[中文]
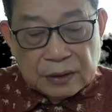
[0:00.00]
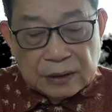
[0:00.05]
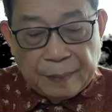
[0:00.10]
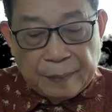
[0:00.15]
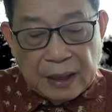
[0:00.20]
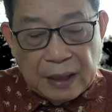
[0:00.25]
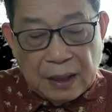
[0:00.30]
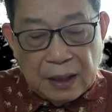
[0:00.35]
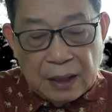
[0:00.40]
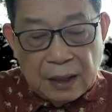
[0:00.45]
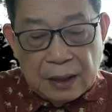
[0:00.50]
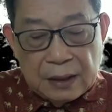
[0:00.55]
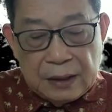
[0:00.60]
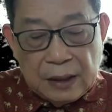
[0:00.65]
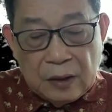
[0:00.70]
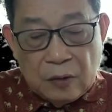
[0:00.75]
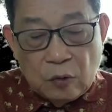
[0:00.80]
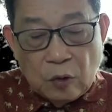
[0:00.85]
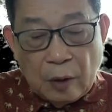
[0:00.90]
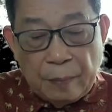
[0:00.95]
那么，
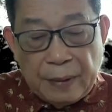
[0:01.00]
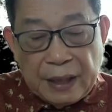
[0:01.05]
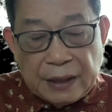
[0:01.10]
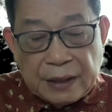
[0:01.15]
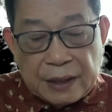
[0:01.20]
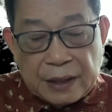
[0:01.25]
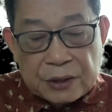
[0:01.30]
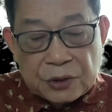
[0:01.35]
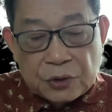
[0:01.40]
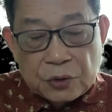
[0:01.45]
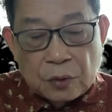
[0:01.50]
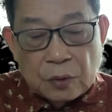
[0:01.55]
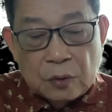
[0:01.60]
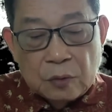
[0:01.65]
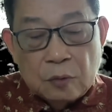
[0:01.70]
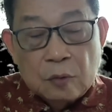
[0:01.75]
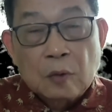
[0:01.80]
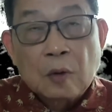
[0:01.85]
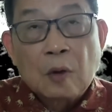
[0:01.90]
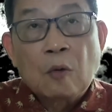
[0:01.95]
英国媒体说，
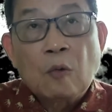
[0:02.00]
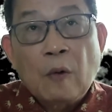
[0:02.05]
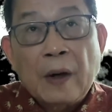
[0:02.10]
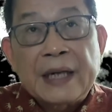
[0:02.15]
如果